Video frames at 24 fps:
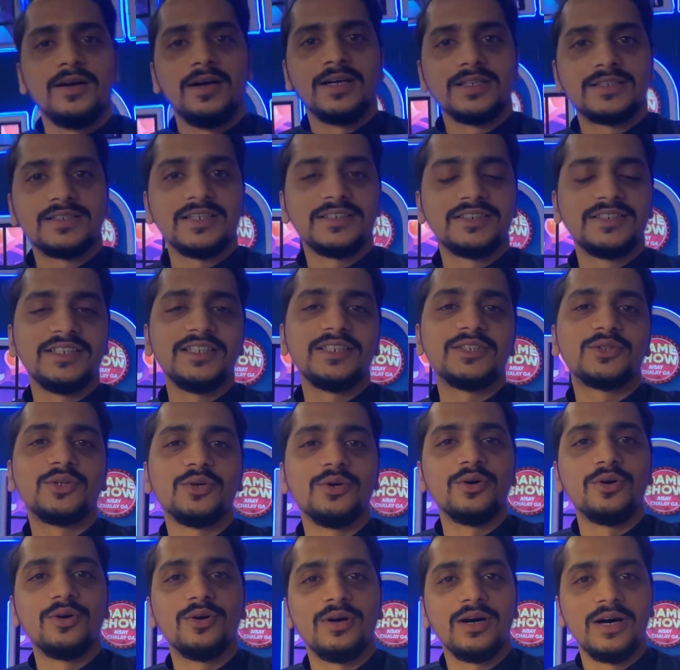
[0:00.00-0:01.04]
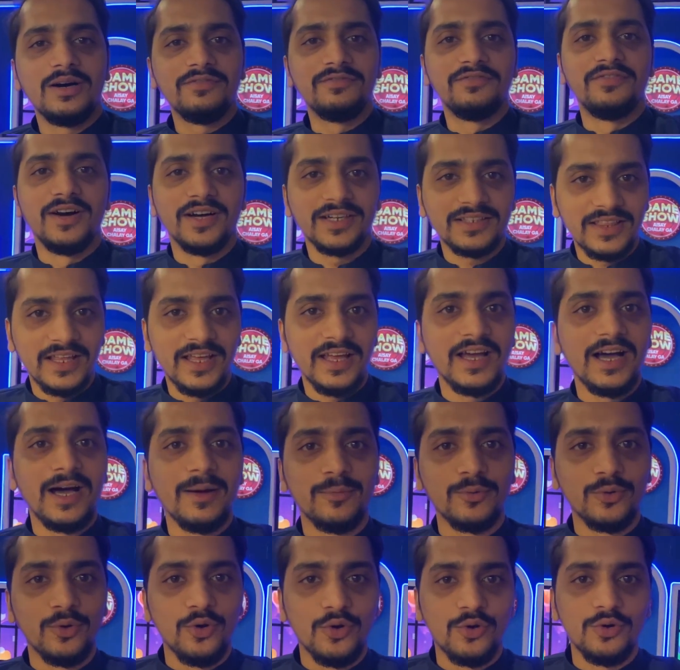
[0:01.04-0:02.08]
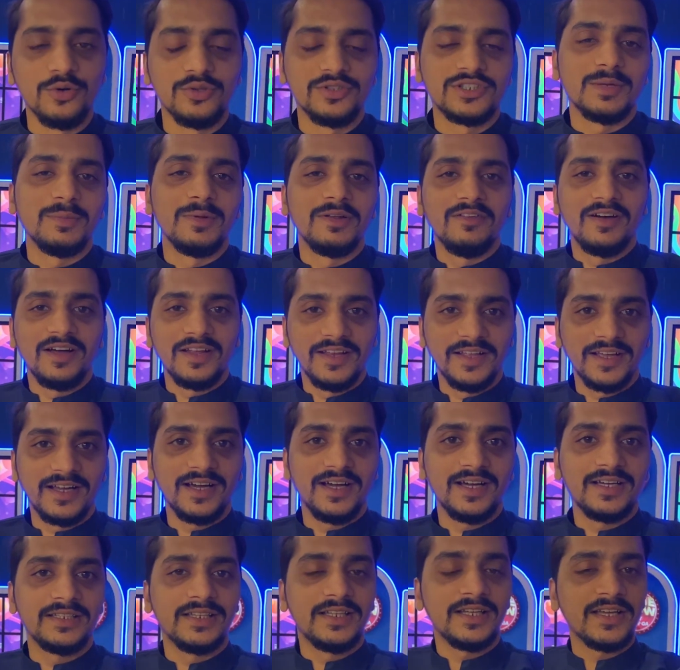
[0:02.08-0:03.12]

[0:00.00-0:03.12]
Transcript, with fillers: अच्छा जी तो अब वक्त है आप लोगों को उनसे मिलवाने का